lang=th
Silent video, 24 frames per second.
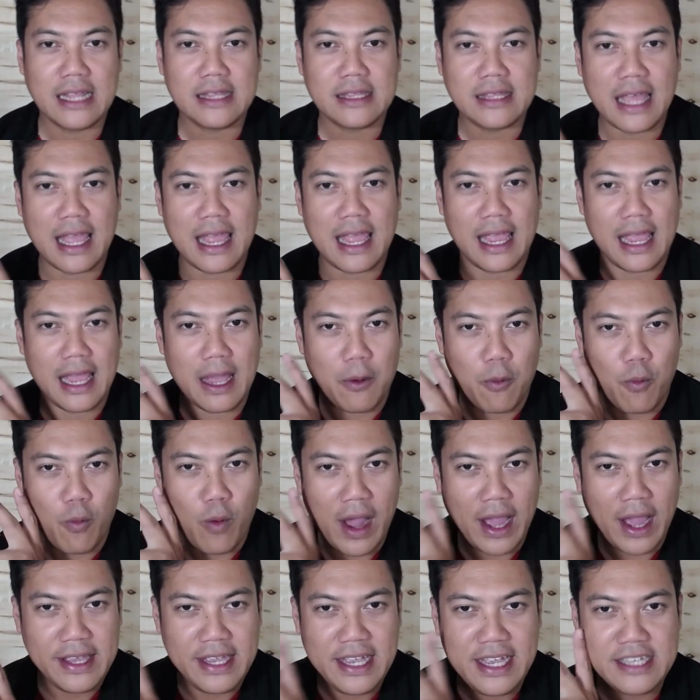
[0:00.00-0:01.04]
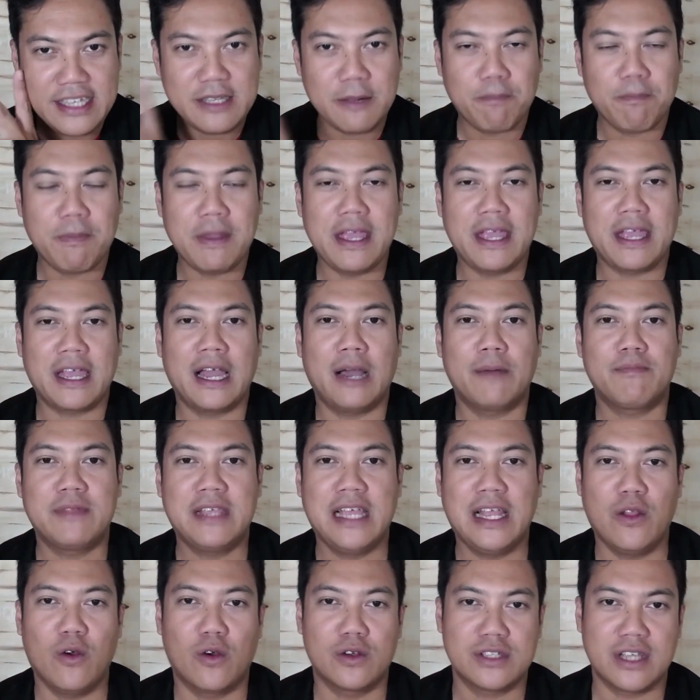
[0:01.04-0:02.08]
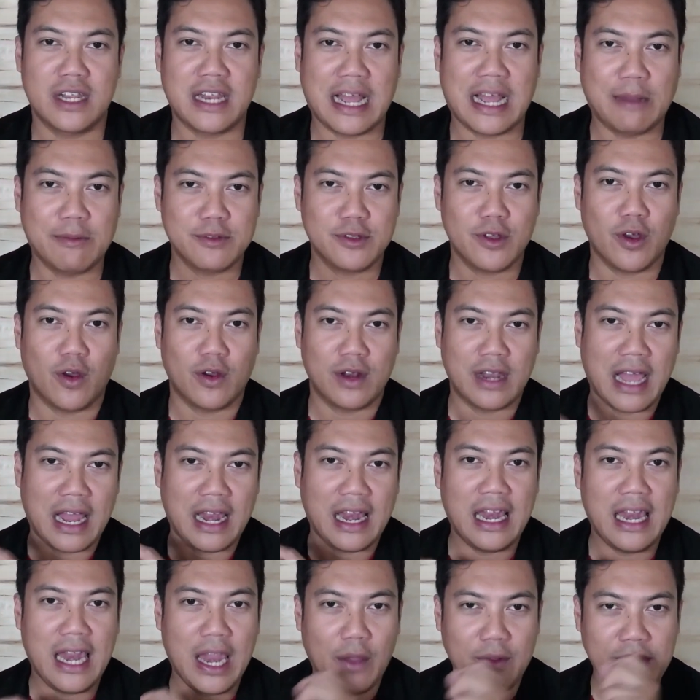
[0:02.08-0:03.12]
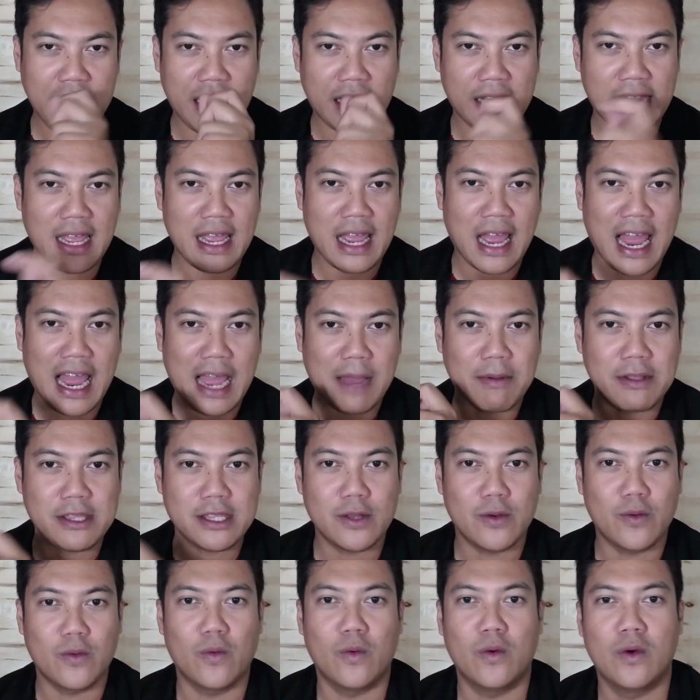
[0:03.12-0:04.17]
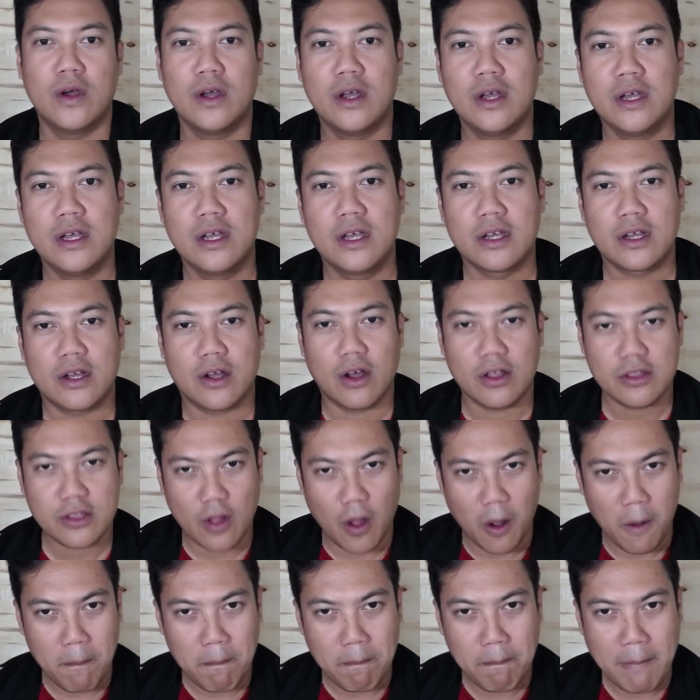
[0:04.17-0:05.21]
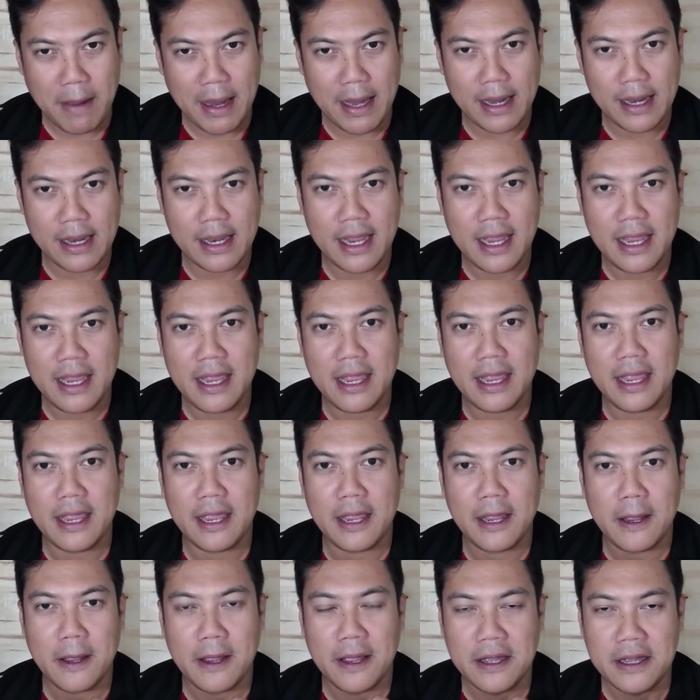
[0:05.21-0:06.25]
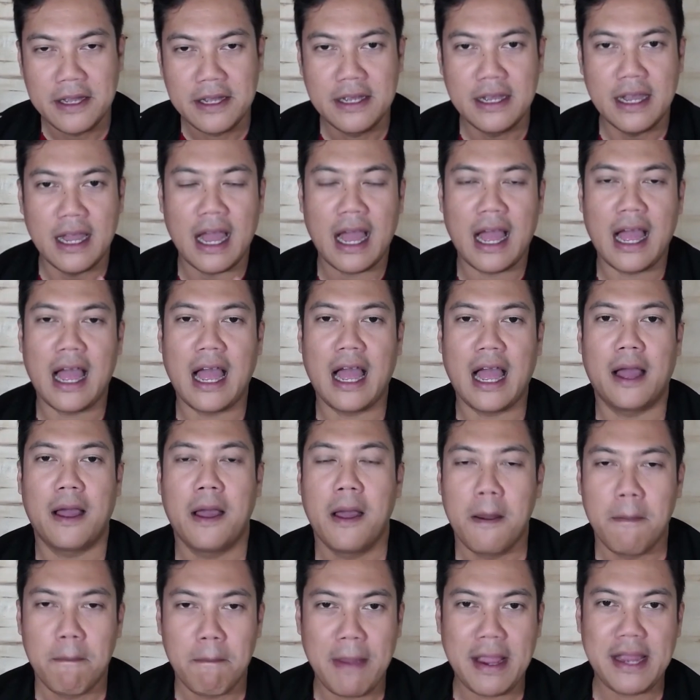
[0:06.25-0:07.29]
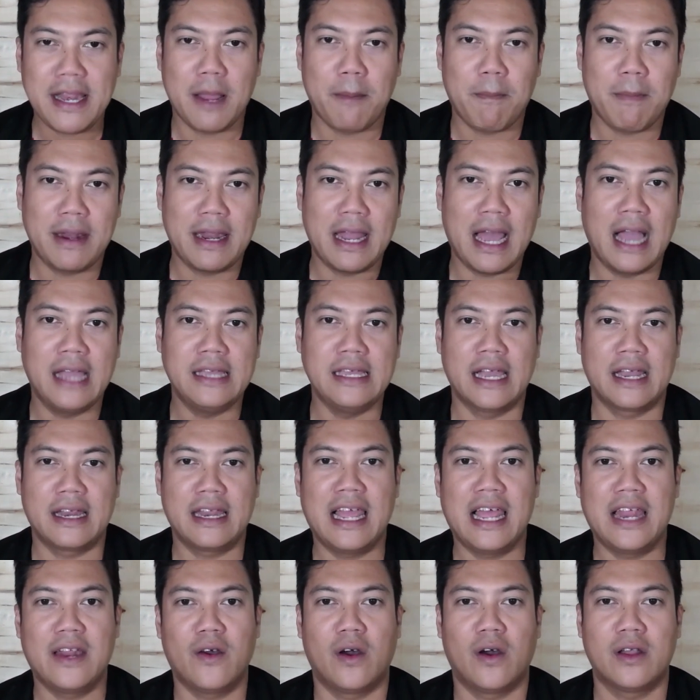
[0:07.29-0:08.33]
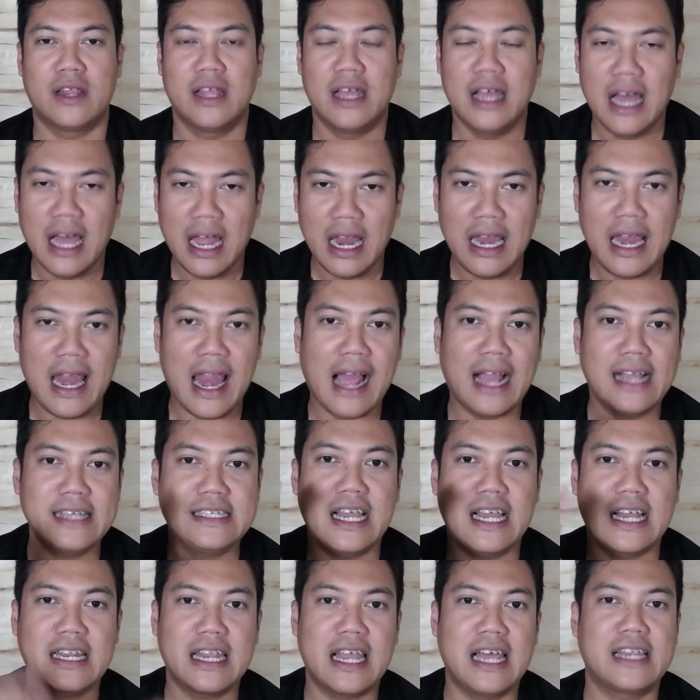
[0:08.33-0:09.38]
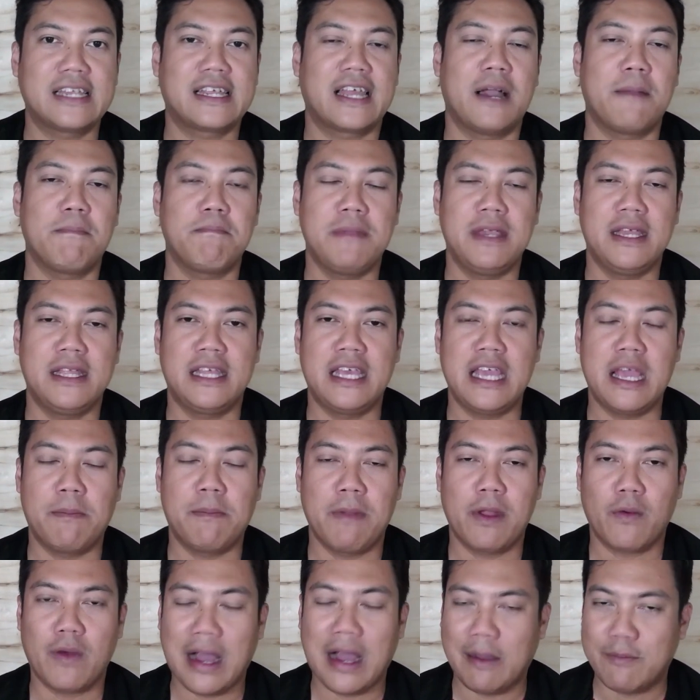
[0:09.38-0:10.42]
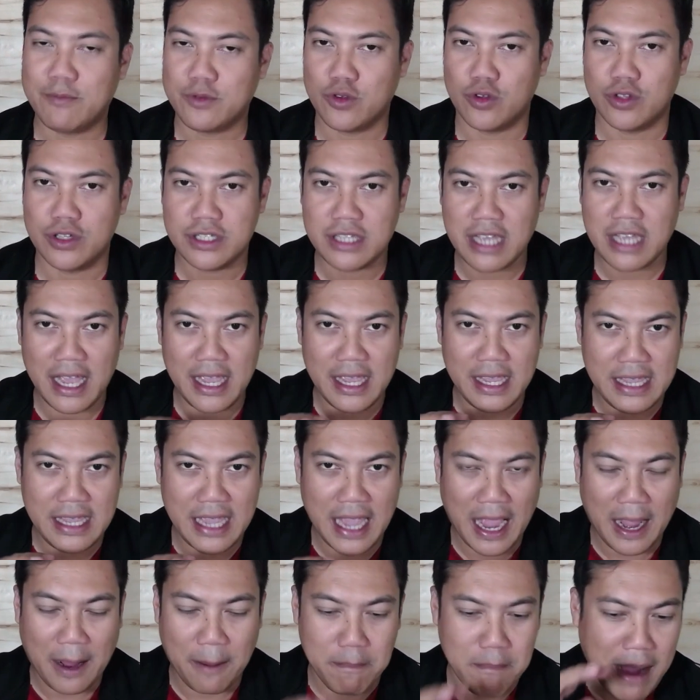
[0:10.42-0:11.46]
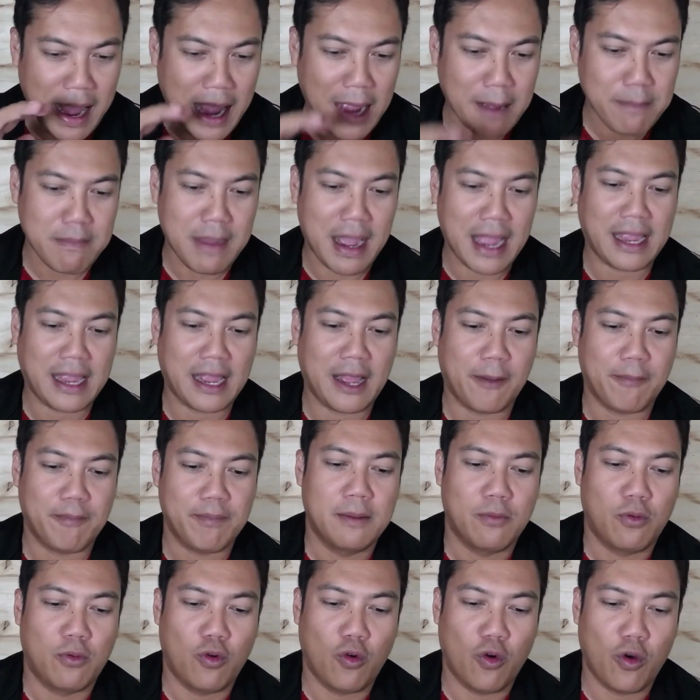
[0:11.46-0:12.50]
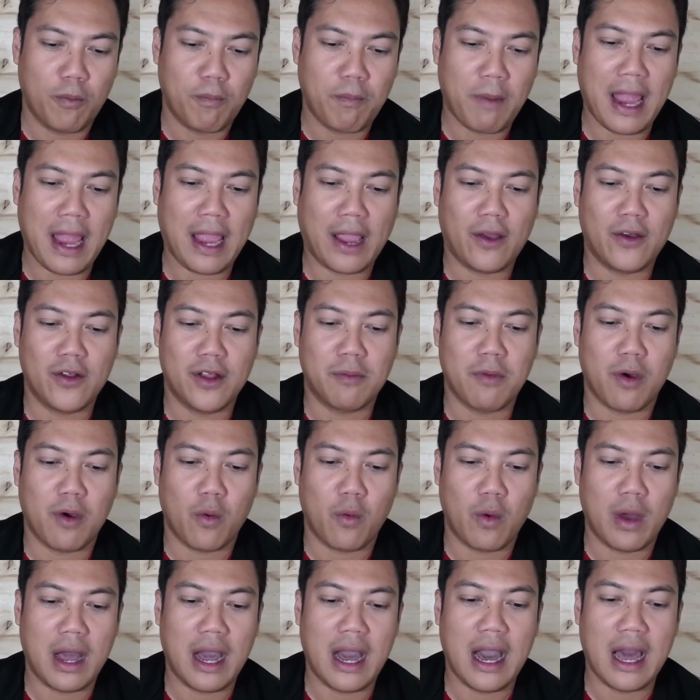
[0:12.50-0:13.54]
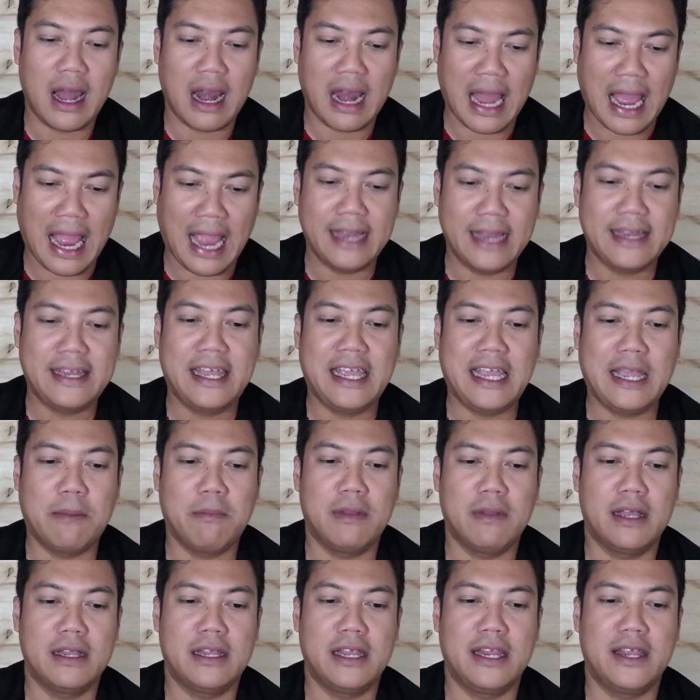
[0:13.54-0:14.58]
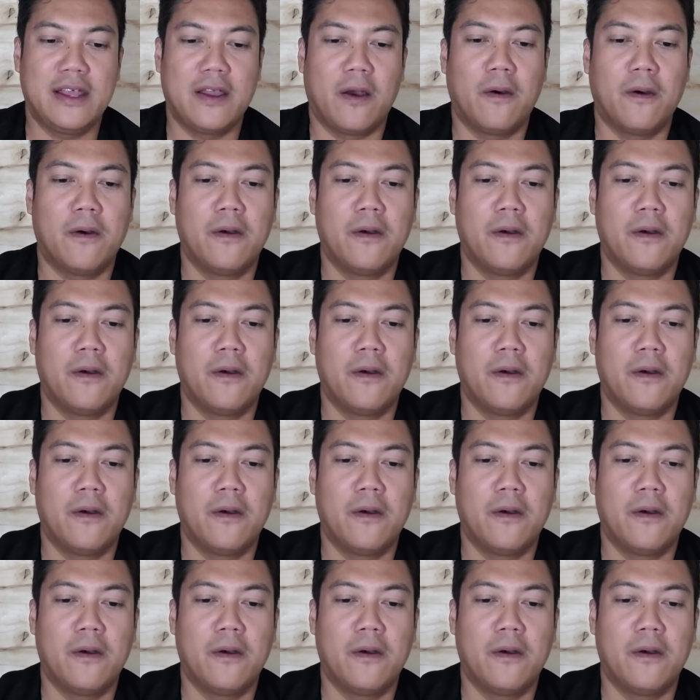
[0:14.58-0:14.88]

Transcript: กเตะวัย 20 ปีครับที่ลงสนาม 2 นัดแล้วยิงได้ 5 ประตู ก็ต้องเป็นที่ฮือฮาไม่ธรรมดาอย่างแน่นอน หลังจากนั้นครับมีทีมให้ความสนใจอย่างมากมายครับพูดไปก็ต้องบอกว่าหลายทีมเลยทีเดียว